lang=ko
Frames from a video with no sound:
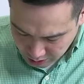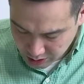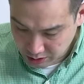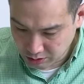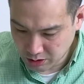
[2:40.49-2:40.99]

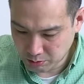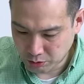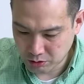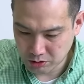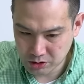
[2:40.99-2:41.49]
흑자 전환
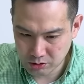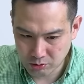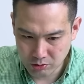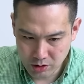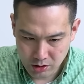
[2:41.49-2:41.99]
본격
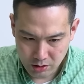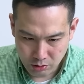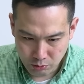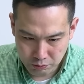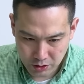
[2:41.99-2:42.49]
시동,
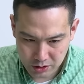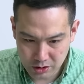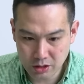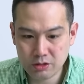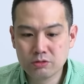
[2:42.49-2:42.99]

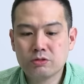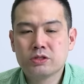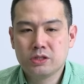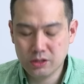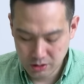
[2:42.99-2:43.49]
오픈엣지
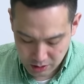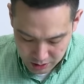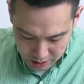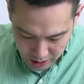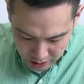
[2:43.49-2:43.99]
테크놀로지
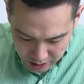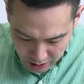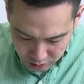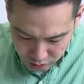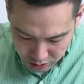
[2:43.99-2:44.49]

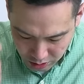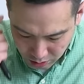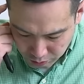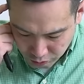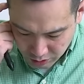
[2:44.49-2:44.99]
상장 후
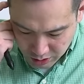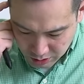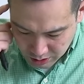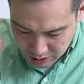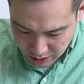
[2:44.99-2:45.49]
첫 분기
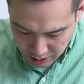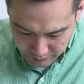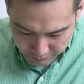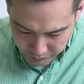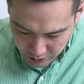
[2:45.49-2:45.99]
흑자,
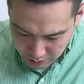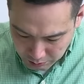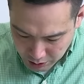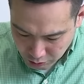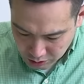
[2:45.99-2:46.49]

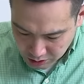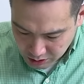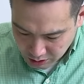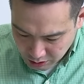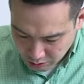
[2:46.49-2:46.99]
미국
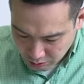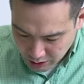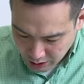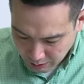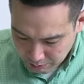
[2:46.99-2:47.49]
증시
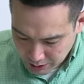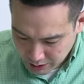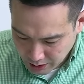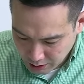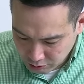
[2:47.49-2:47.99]
끌어올린
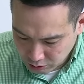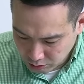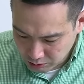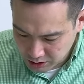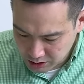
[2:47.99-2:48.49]
엔비디아
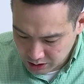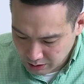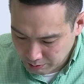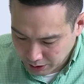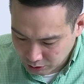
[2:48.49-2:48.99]
한국도
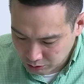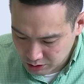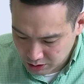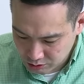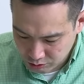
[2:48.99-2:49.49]
시스템
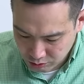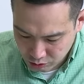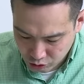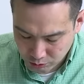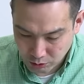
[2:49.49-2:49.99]
반도체주
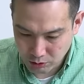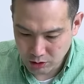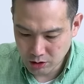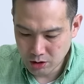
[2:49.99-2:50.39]
주목,